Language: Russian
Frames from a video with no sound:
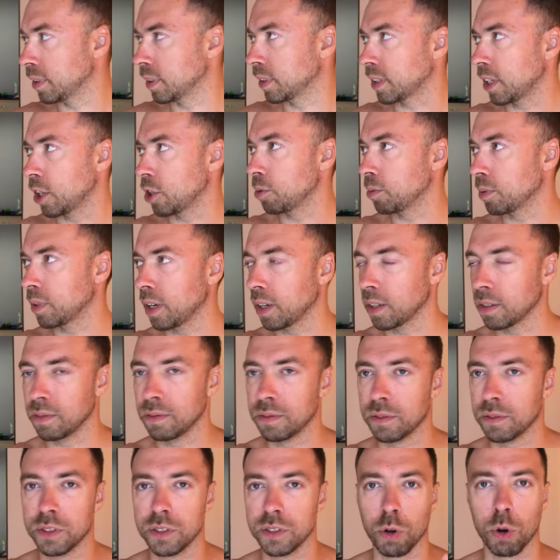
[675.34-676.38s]
Скажем так,
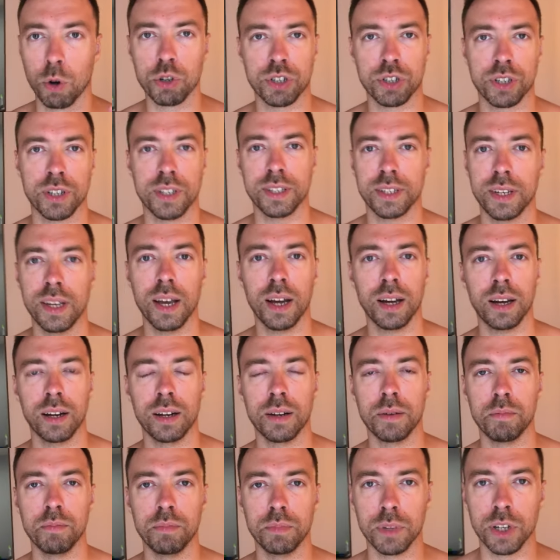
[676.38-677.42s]
срочно
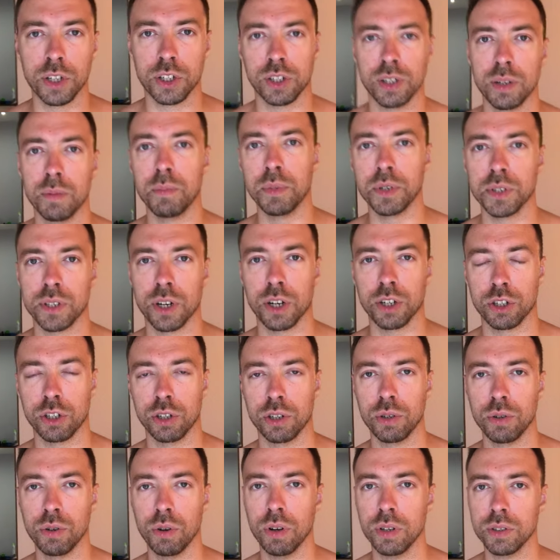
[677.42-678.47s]
съехали, нашли быстро
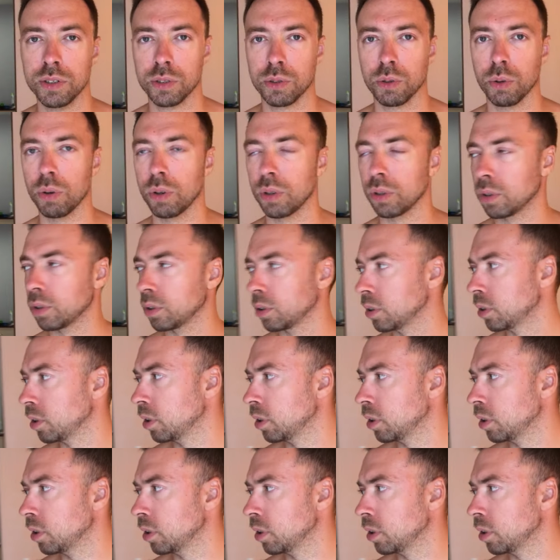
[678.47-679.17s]
жилье, стоит